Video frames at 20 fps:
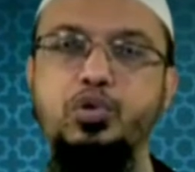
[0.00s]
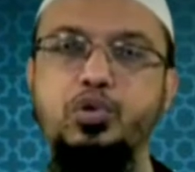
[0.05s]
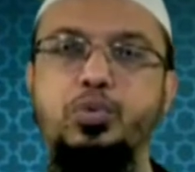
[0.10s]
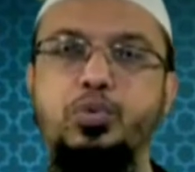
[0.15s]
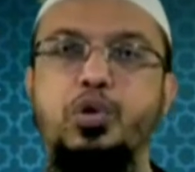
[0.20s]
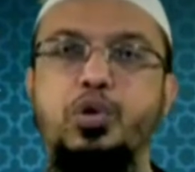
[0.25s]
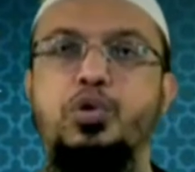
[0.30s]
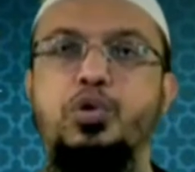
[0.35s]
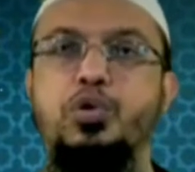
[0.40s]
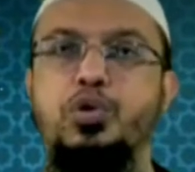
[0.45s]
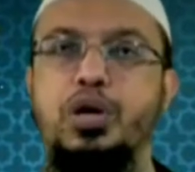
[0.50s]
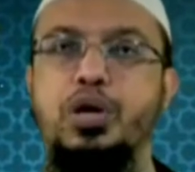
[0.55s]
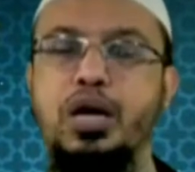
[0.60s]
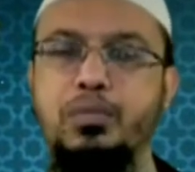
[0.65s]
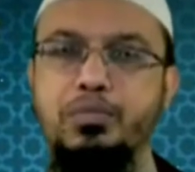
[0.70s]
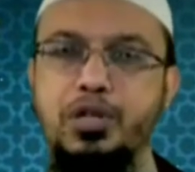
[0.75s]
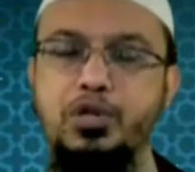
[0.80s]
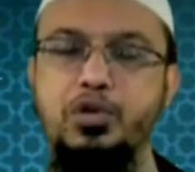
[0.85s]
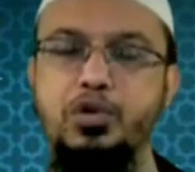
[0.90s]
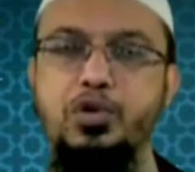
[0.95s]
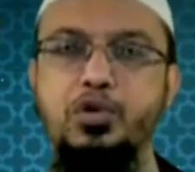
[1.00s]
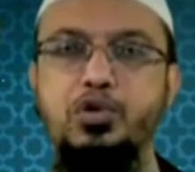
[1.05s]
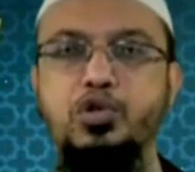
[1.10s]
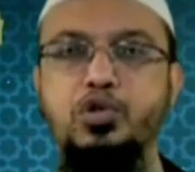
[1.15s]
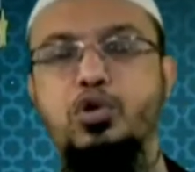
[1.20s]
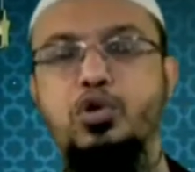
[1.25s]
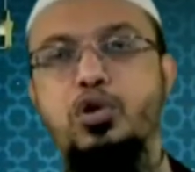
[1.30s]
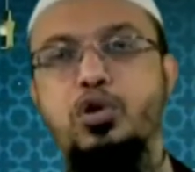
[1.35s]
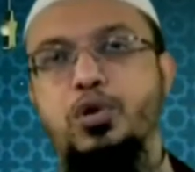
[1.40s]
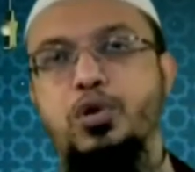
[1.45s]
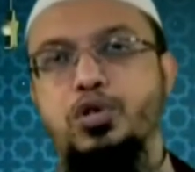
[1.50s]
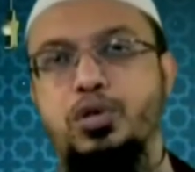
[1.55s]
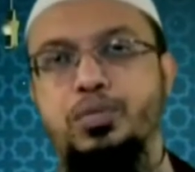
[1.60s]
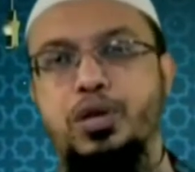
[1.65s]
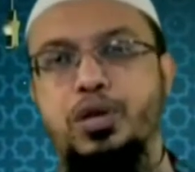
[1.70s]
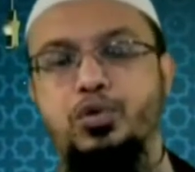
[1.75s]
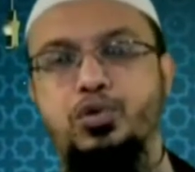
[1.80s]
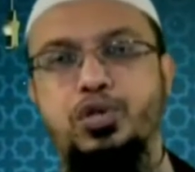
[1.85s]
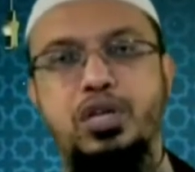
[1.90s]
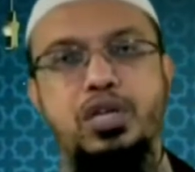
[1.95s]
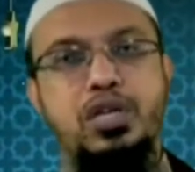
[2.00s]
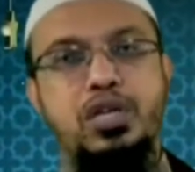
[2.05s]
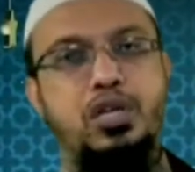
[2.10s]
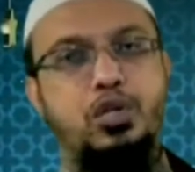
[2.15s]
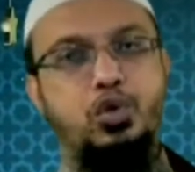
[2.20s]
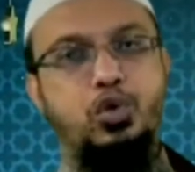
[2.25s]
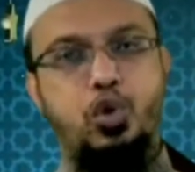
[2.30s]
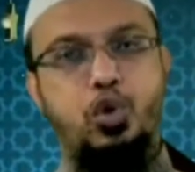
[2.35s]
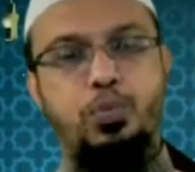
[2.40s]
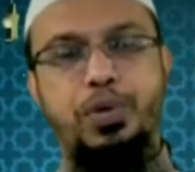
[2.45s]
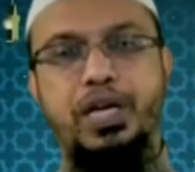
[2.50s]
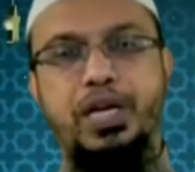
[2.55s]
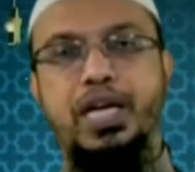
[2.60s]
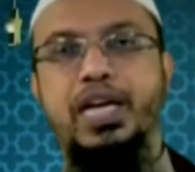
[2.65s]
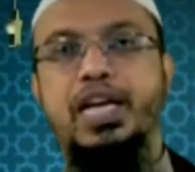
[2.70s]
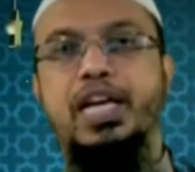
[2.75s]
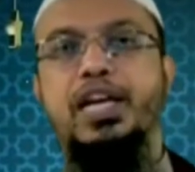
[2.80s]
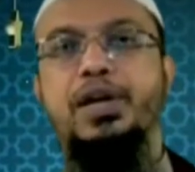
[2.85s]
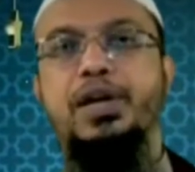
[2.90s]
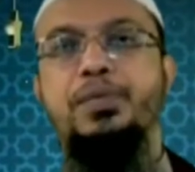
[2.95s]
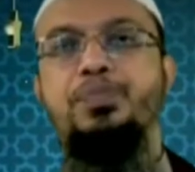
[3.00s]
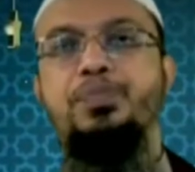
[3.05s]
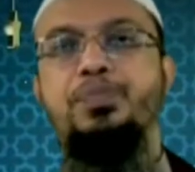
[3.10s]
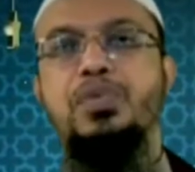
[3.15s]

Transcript: যুবক হোক আর বৃদ্ধ হোক সকল বয়সের মানুষ চুল পেকে গেলে